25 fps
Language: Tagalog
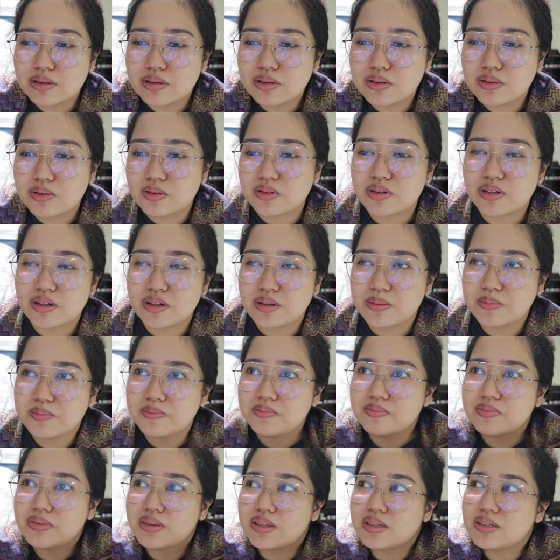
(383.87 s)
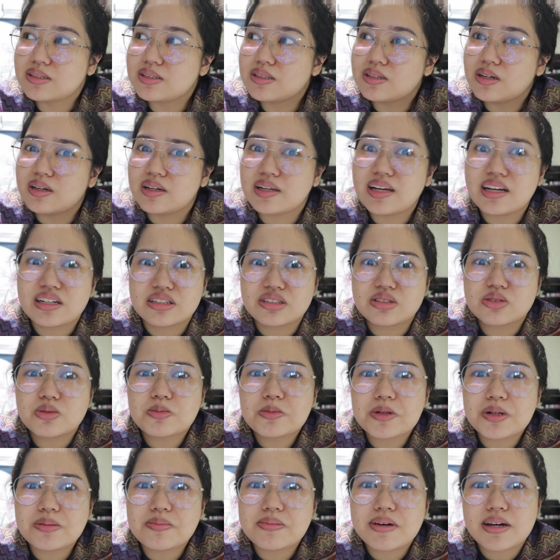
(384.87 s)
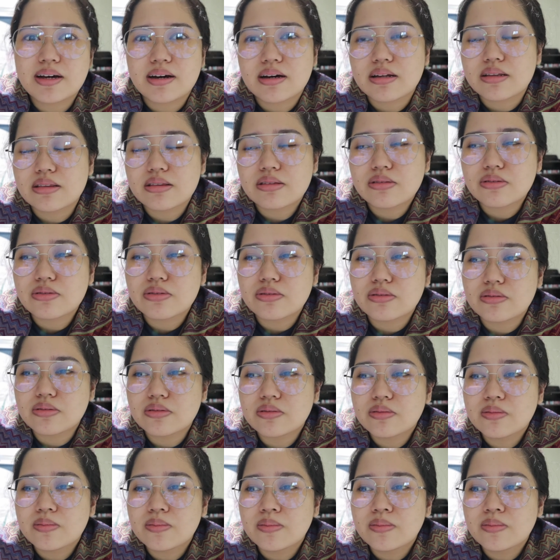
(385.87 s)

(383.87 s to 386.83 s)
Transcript: Or, yes, yeah, super bigat nung